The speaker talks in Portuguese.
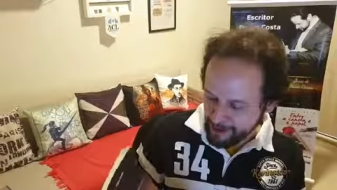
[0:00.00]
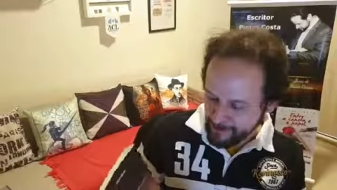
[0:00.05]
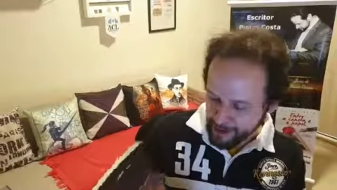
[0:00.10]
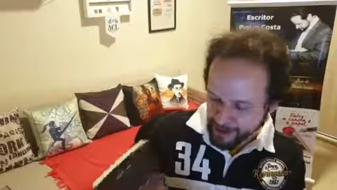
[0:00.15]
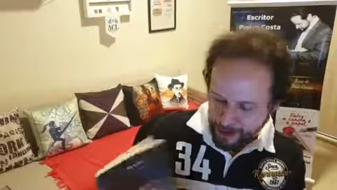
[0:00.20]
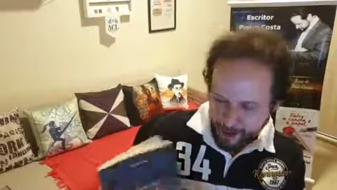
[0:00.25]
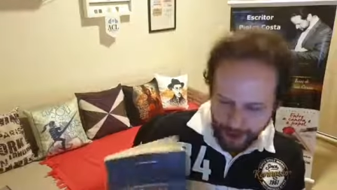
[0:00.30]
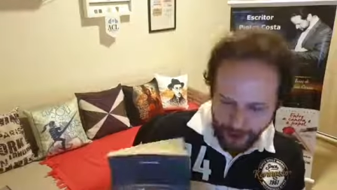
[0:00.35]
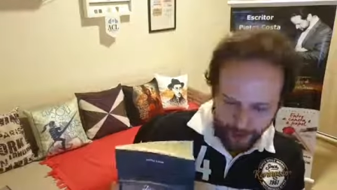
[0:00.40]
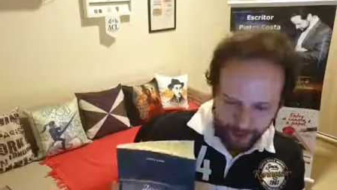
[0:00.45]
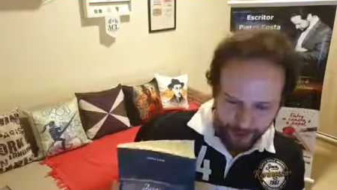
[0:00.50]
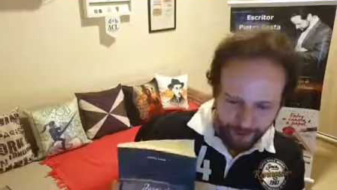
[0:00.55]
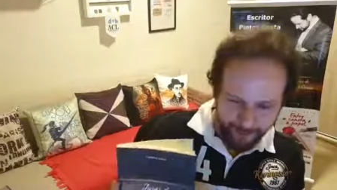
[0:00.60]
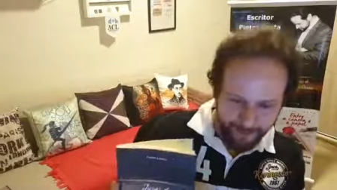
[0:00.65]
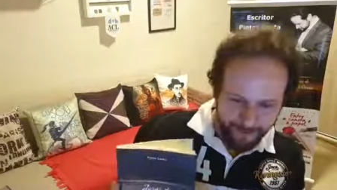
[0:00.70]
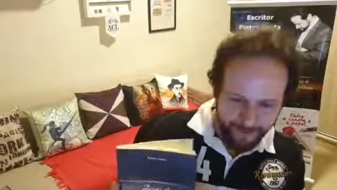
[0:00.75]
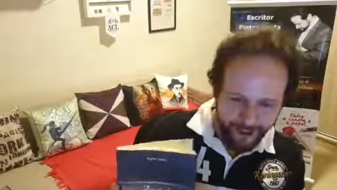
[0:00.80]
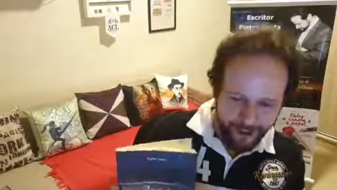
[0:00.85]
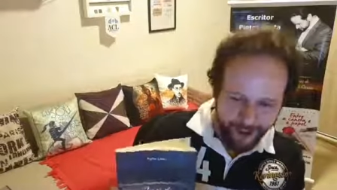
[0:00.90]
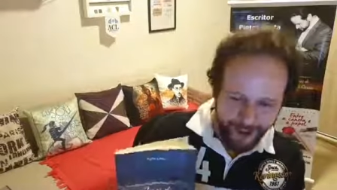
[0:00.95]
Pessoal,
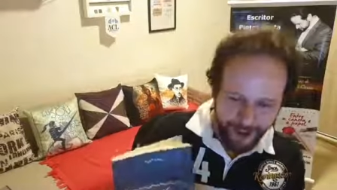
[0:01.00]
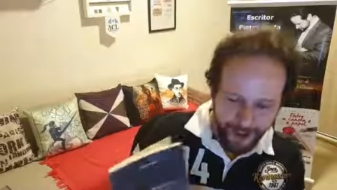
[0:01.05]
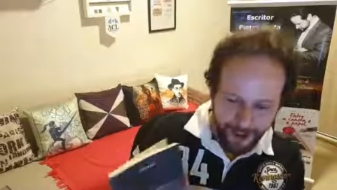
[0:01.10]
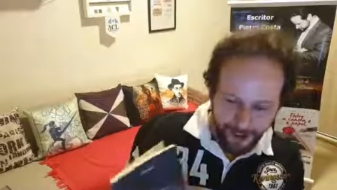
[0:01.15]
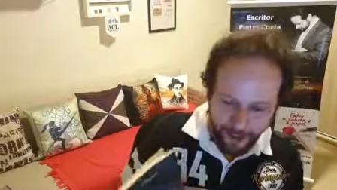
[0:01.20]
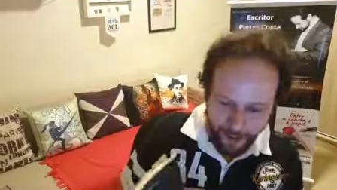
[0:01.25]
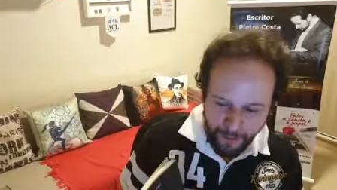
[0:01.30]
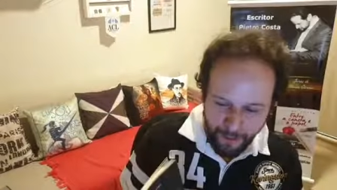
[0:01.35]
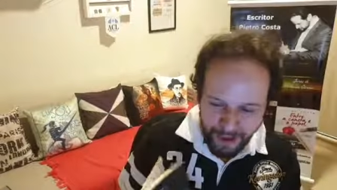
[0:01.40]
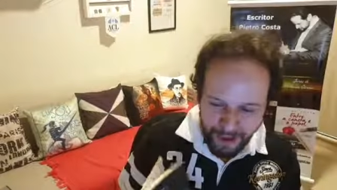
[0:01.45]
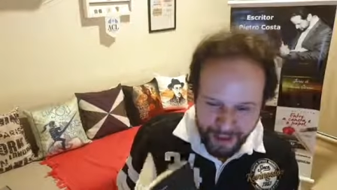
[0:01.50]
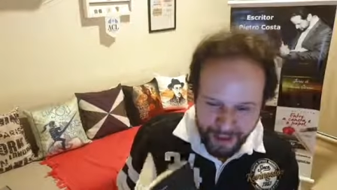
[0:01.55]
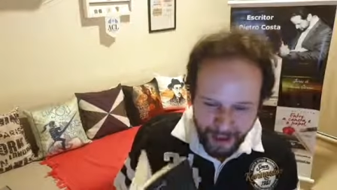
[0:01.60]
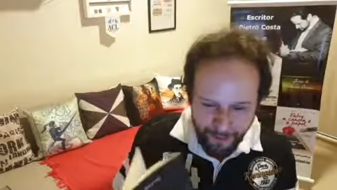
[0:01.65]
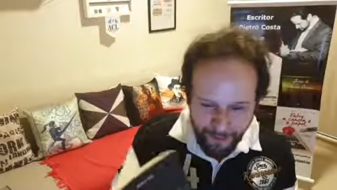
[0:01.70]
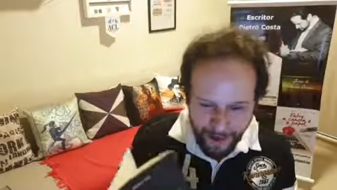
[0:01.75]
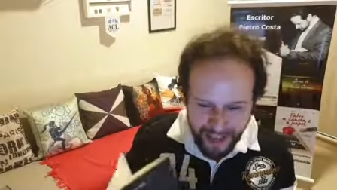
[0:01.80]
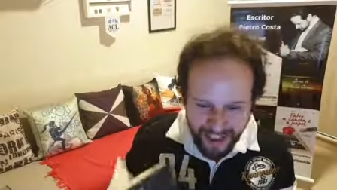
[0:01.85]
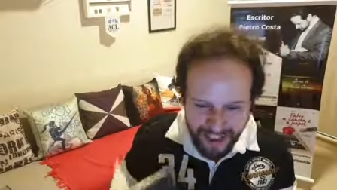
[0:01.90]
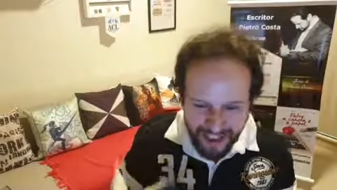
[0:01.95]
a gente começar
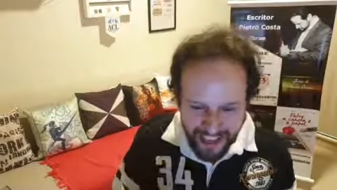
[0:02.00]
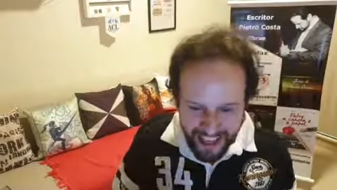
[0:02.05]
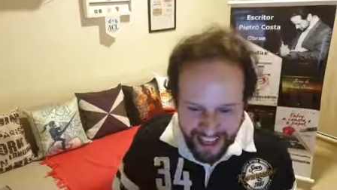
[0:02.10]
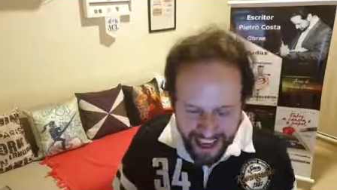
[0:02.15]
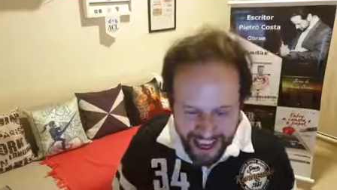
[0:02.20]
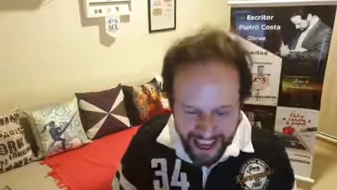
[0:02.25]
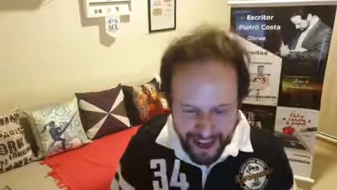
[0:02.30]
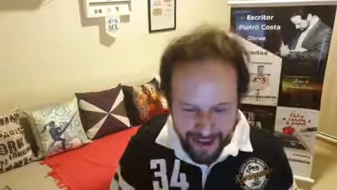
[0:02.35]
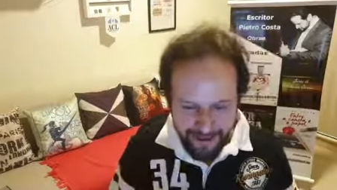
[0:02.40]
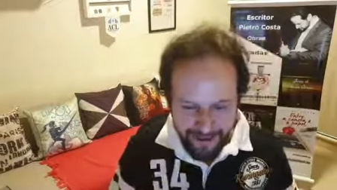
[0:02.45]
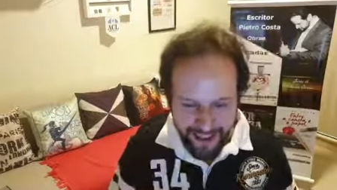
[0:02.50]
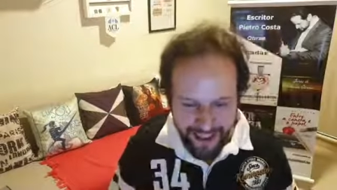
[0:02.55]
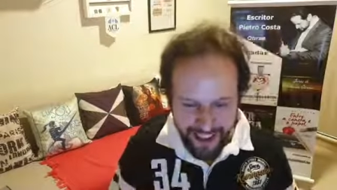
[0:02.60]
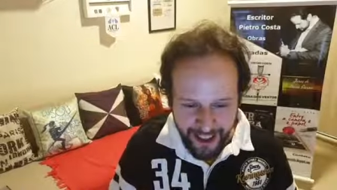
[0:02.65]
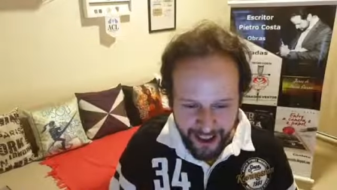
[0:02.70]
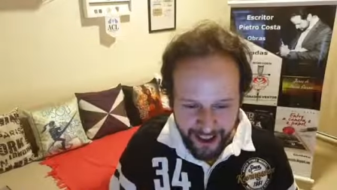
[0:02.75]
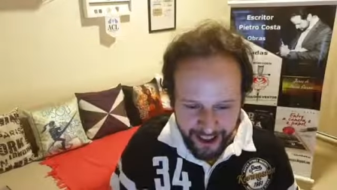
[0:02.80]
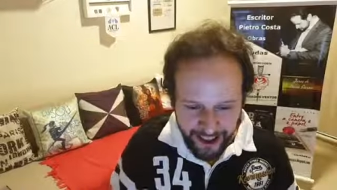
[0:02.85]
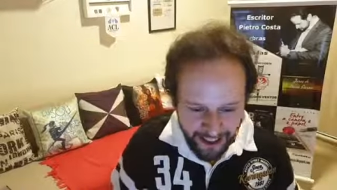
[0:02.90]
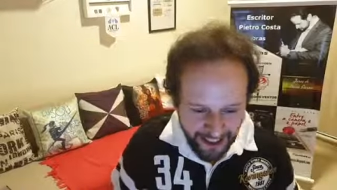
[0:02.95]
mais leve,
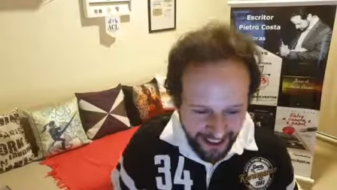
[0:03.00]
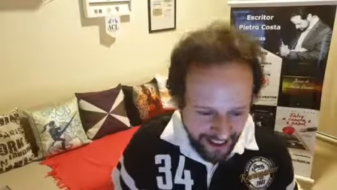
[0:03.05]
né?